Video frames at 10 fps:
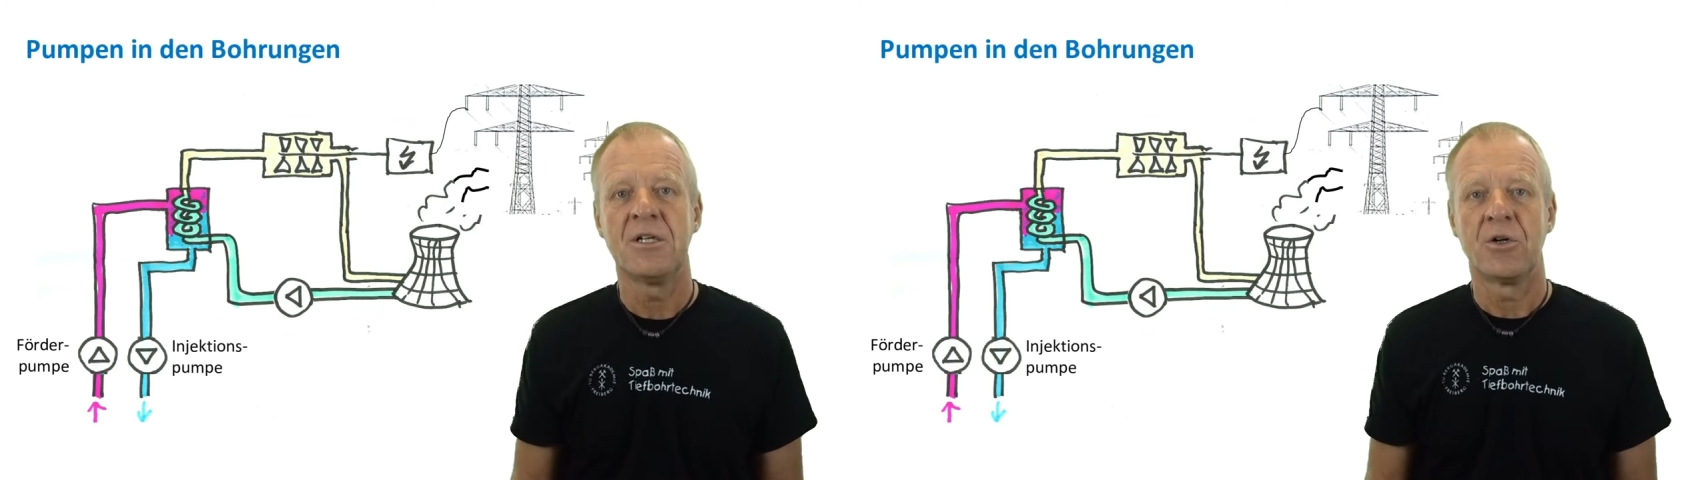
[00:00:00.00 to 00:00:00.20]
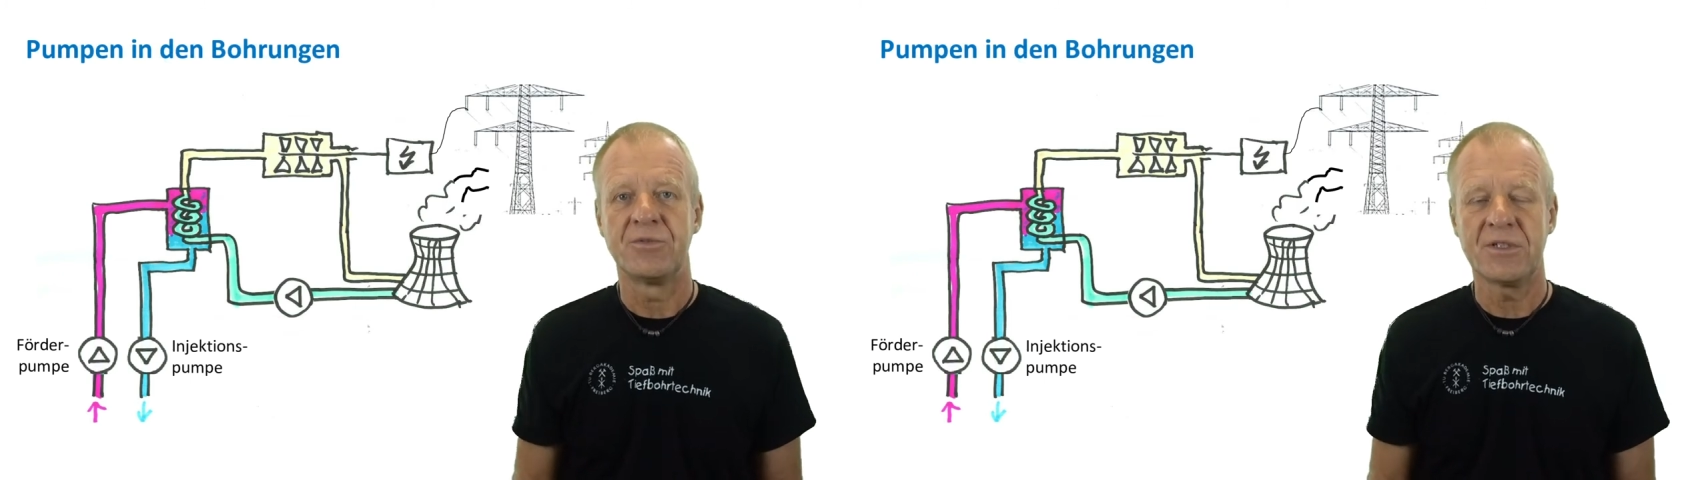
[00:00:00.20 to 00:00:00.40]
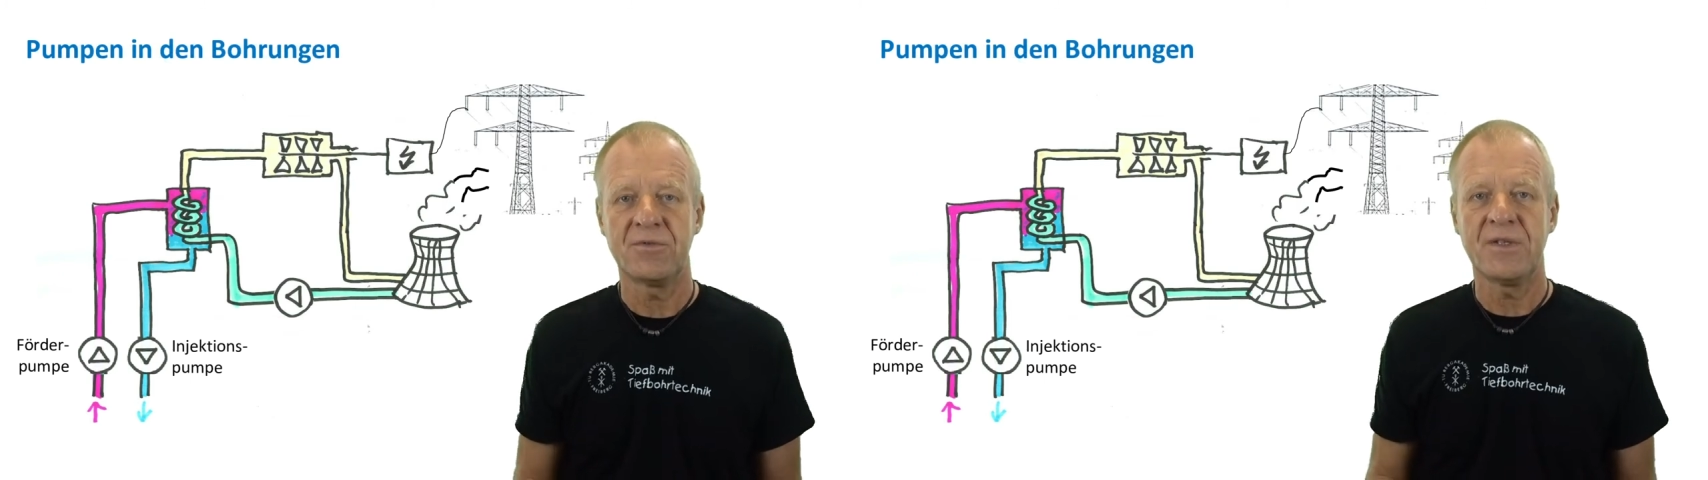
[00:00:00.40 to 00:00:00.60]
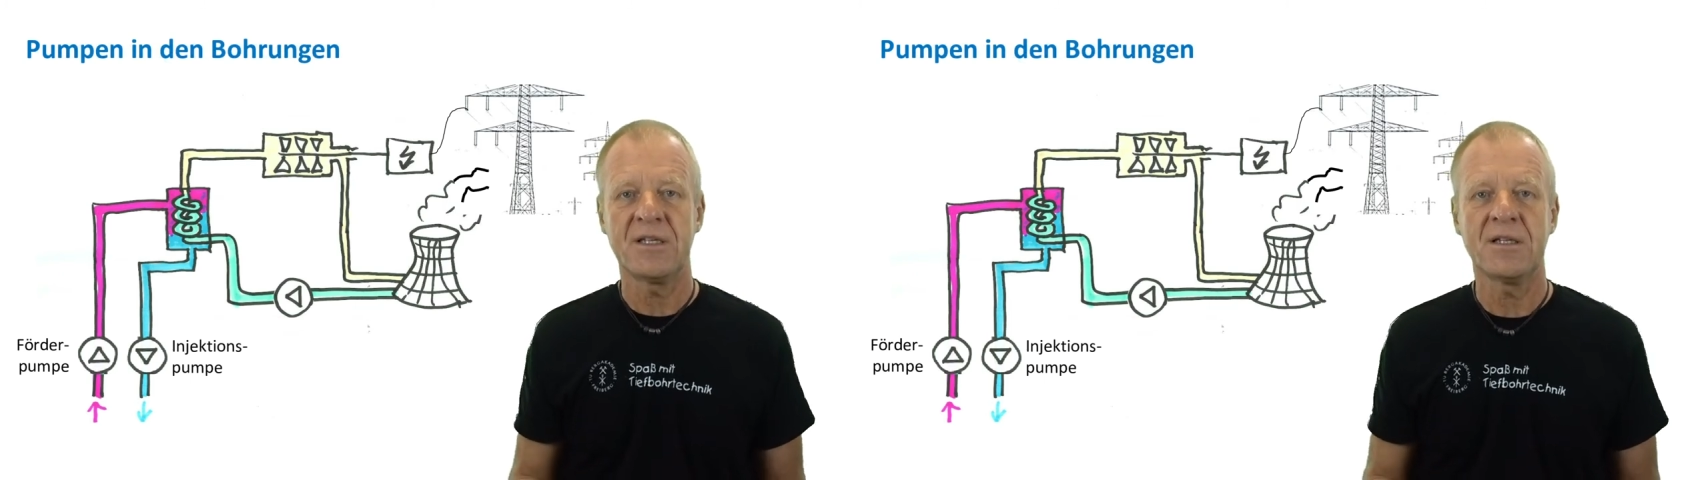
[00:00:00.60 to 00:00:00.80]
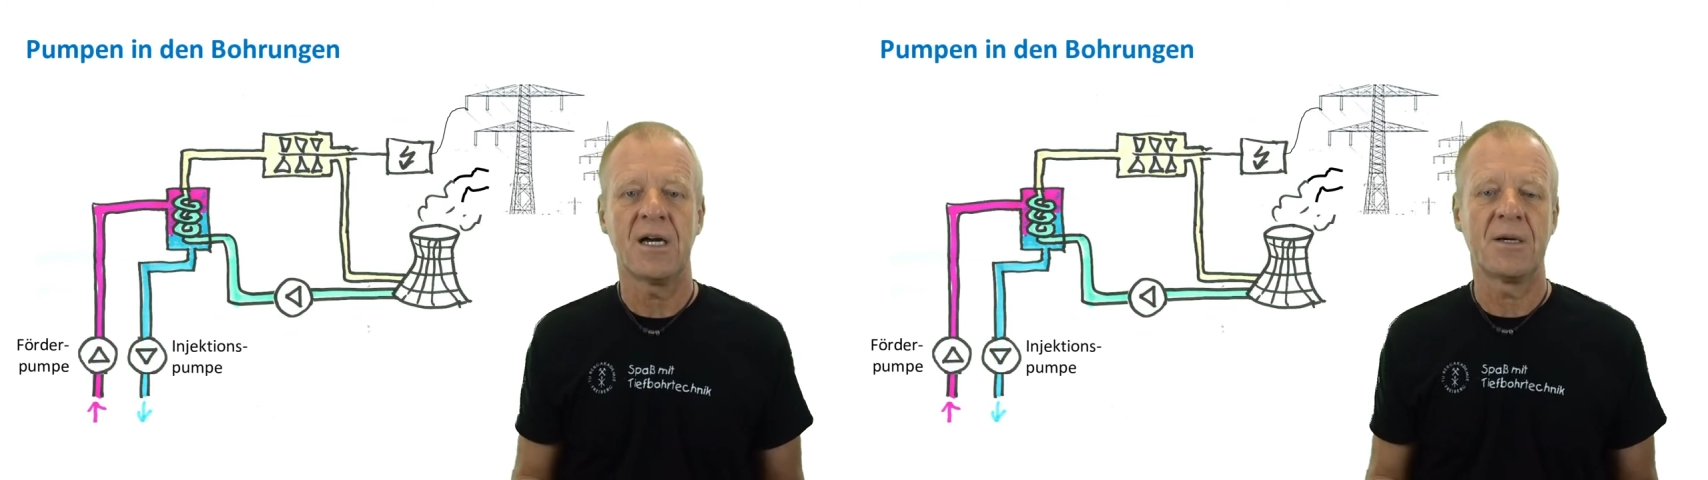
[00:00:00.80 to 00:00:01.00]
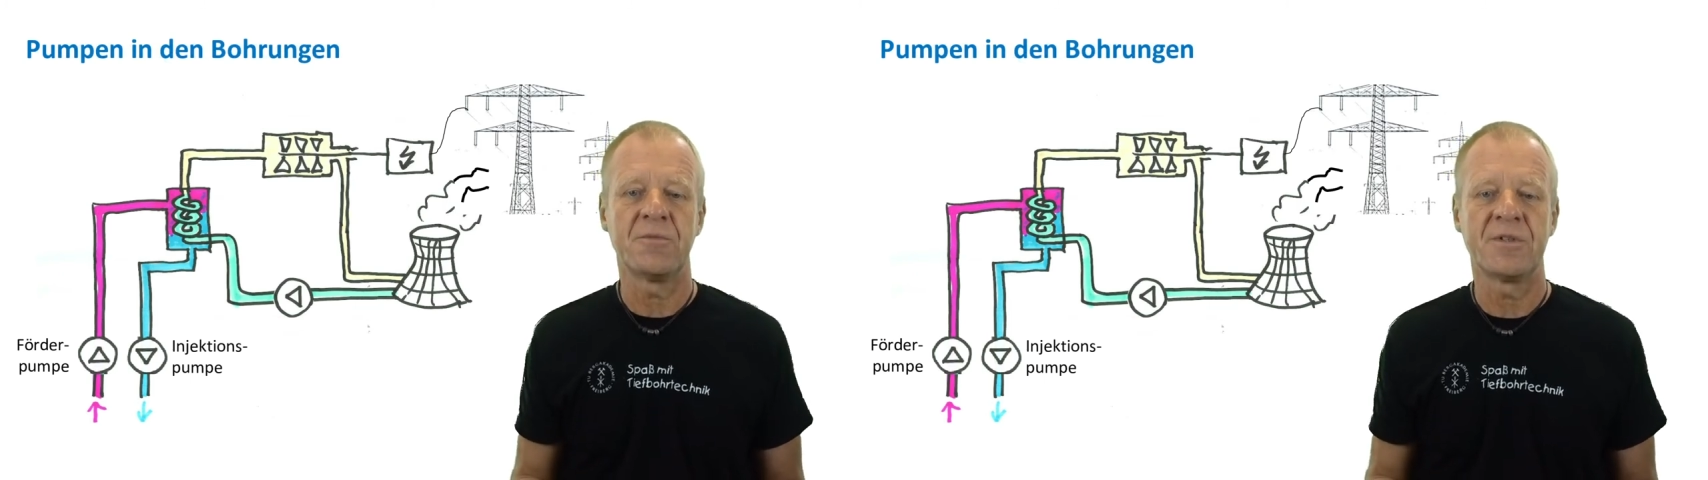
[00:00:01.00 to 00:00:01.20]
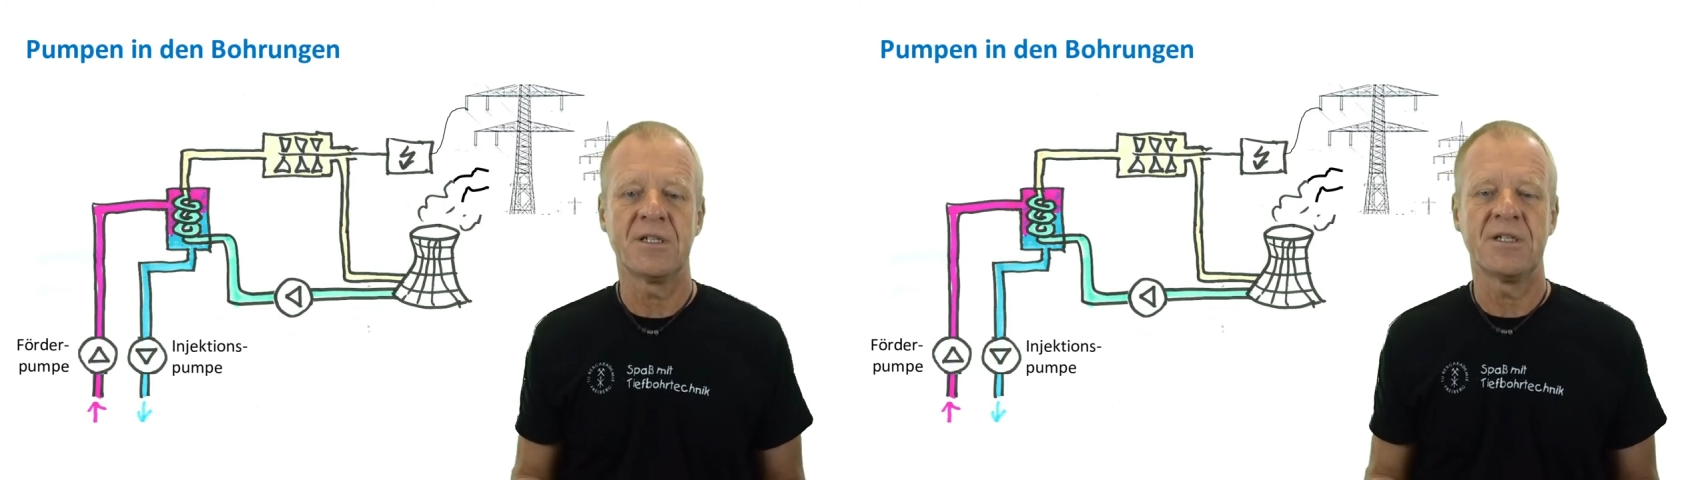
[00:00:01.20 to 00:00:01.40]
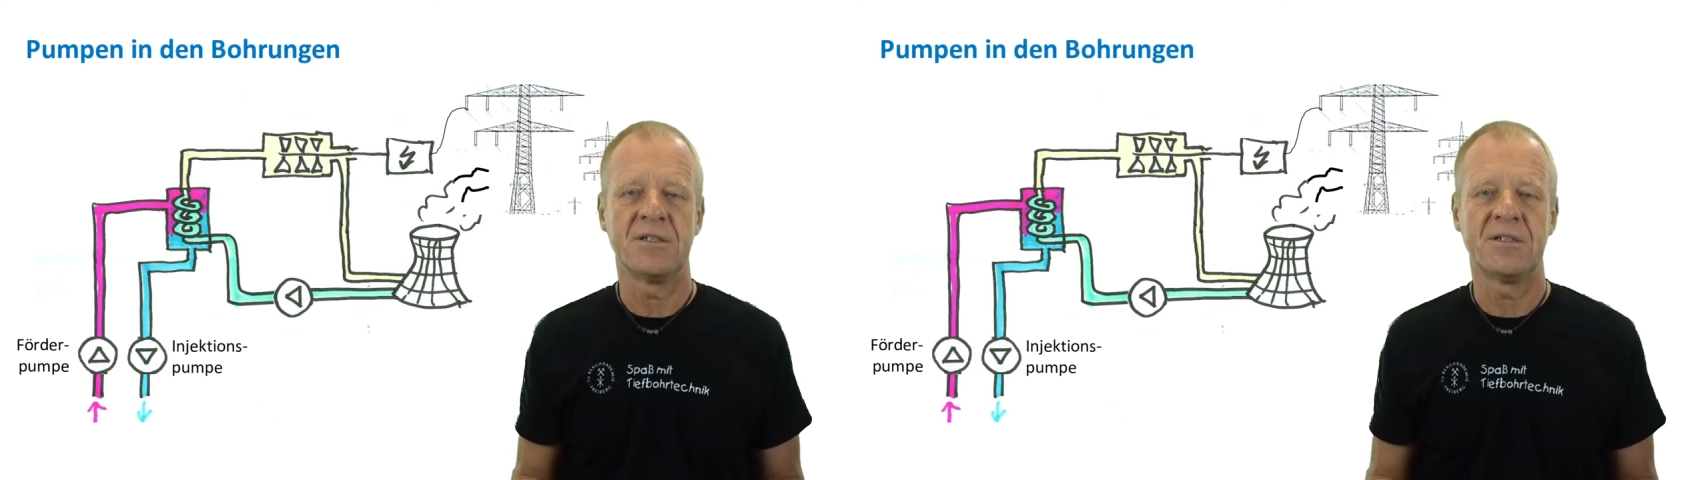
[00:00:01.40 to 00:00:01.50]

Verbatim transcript: Und deswegen haben wir